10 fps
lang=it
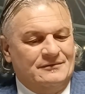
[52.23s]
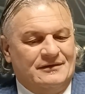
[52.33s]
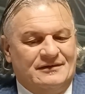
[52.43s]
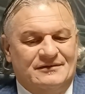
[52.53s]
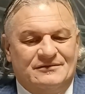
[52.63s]

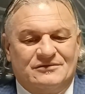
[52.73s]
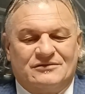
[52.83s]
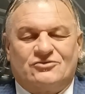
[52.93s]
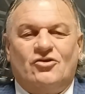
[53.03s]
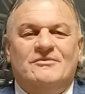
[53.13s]
eh,
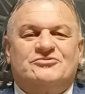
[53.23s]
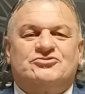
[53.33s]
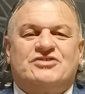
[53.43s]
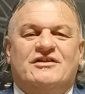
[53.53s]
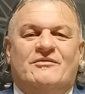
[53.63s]
come
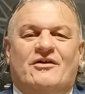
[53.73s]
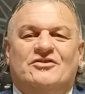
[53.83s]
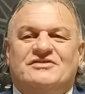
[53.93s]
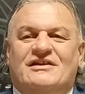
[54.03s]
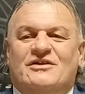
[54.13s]
succede una
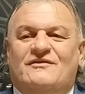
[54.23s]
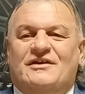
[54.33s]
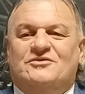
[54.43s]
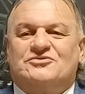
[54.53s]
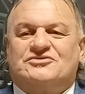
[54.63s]
cosa alla
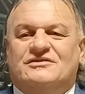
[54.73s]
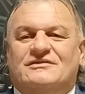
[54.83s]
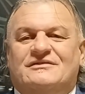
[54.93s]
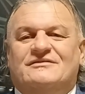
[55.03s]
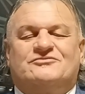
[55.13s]

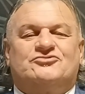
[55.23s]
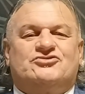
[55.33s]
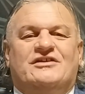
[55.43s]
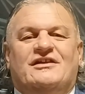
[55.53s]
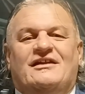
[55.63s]
Juventus
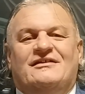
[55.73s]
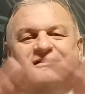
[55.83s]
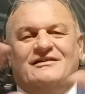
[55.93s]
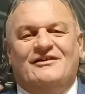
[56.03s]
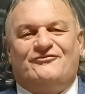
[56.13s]

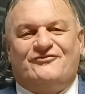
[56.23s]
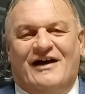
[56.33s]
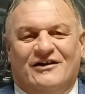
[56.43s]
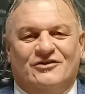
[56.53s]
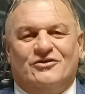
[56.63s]
succede il
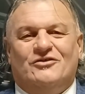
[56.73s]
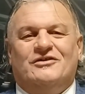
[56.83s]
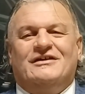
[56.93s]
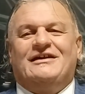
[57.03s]
fango,